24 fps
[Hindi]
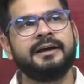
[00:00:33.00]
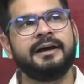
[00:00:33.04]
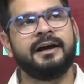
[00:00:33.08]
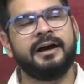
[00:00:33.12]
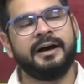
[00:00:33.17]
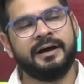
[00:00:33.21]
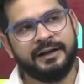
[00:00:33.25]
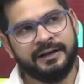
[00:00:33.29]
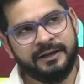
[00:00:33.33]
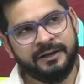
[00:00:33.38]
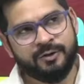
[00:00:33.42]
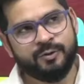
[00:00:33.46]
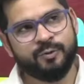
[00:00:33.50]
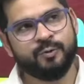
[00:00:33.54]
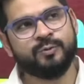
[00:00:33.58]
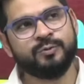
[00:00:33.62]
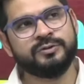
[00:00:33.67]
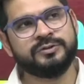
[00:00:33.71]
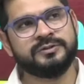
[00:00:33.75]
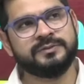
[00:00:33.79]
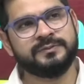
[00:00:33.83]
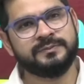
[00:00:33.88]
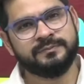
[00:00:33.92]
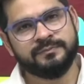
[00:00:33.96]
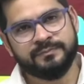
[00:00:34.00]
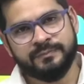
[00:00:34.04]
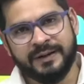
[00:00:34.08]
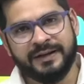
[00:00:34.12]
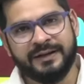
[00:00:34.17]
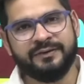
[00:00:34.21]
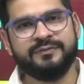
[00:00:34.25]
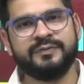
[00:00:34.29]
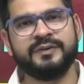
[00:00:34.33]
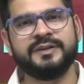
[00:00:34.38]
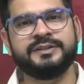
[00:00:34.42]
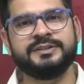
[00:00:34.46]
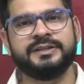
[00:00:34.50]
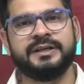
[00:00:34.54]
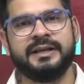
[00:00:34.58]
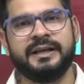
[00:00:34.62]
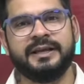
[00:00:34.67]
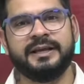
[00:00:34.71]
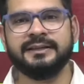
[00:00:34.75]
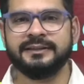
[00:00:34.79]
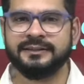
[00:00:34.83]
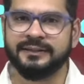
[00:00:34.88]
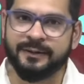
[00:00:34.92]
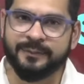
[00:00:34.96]
हर एक कोर्स बेनिफिशियल
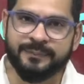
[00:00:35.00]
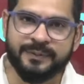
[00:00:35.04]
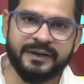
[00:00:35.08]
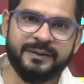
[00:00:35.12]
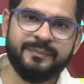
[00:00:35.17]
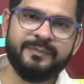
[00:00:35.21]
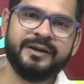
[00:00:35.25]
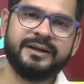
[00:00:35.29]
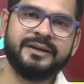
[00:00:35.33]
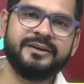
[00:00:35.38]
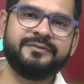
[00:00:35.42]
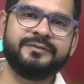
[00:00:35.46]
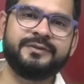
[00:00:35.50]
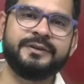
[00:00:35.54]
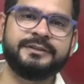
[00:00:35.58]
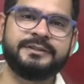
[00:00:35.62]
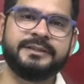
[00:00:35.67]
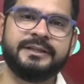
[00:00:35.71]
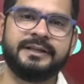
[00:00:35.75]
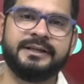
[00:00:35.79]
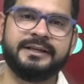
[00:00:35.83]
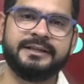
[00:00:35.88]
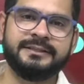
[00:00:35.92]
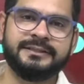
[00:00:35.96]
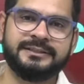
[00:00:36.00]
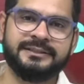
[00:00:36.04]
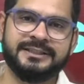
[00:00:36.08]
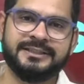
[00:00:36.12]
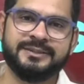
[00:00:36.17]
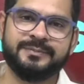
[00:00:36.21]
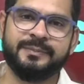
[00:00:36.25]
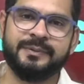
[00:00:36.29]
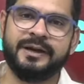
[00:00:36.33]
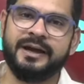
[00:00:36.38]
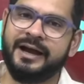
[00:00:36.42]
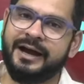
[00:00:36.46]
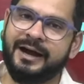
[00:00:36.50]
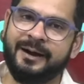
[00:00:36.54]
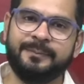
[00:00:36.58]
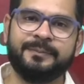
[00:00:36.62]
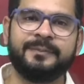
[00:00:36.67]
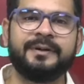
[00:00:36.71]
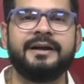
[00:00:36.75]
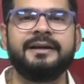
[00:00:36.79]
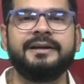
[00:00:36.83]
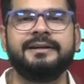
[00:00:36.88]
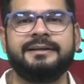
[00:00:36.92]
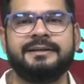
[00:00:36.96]
है तभी बेनिफिशियल है जिसमें
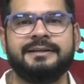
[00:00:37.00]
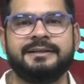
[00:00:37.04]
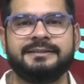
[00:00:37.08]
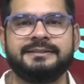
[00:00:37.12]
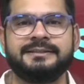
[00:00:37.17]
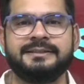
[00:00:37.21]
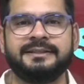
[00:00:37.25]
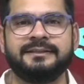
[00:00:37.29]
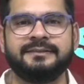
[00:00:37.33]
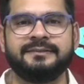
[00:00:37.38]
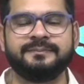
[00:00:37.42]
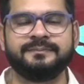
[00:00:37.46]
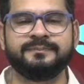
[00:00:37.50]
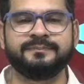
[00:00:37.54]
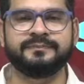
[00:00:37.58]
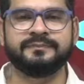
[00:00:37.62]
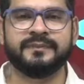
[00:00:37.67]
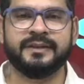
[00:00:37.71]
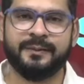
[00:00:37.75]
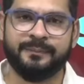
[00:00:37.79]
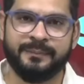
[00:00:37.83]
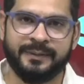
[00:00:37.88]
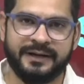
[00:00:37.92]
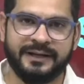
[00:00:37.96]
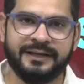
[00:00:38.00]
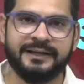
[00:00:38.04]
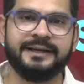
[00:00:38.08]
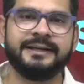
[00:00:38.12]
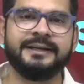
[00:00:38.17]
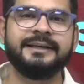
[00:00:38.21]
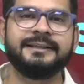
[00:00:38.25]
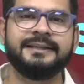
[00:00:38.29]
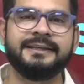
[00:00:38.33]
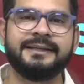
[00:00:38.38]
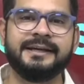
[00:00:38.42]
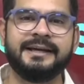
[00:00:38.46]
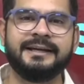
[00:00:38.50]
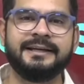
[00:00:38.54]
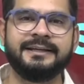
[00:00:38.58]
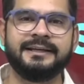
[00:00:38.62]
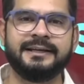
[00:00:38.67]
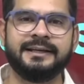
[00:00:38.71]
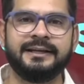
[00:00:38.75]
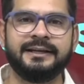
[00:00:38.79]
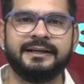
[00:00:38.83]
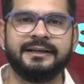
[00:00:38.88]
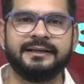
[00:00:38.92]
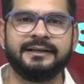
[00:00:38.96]
आपका इंटरेस्ट है मेडिकल की तैयारी
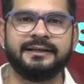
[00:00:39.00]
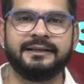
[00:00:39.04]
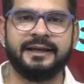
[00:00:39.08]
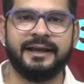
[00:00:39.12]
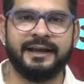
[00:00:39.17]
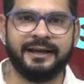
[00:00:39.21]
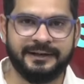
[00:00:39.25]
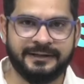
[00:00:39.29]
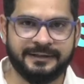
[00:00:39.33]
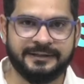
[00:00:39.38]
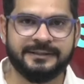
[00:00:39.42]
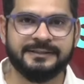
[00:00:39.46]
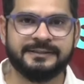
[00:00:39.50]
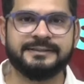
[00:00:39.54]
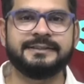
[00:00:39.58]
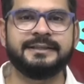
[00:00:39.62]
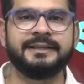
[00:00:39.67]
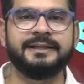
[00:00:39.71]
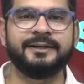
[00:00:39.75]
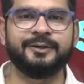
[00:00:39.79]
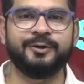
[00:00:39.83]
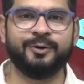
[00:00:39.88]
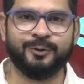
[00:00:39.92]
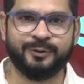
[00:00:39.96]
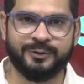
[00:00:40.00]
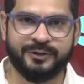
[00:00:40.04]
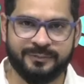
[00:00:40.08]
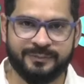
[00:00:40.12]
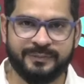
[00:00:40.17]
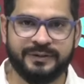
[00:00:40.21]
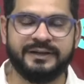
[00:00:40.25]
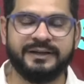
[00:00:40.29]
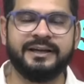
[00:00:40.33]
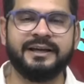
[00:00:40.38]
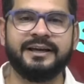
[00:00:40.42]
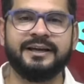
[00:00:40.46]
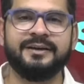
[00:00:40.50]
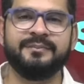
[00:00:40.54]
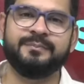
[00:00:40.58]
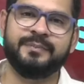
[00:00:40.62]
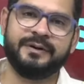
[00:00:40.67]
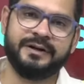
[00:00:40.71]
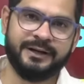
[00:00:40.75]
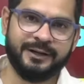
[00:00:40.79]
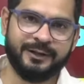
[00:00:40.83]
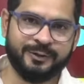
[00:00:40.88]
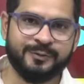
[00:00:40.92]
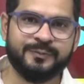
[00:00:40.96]
कर रहे हैं इंटरेस्ट है डॉक्टर बनना है
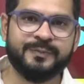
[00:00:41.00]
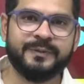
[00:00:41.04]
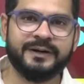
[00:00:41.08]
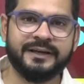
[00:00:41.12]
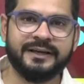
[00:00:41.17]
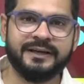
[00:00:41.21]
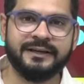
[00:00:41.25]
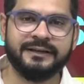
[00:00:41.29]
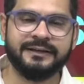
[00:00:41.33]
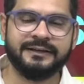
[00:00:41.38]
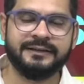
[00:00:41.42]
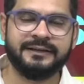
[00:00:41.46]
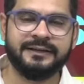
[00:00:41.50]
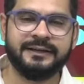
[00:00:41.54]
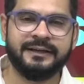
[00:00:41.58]
पढ़ना तो पड़ेगा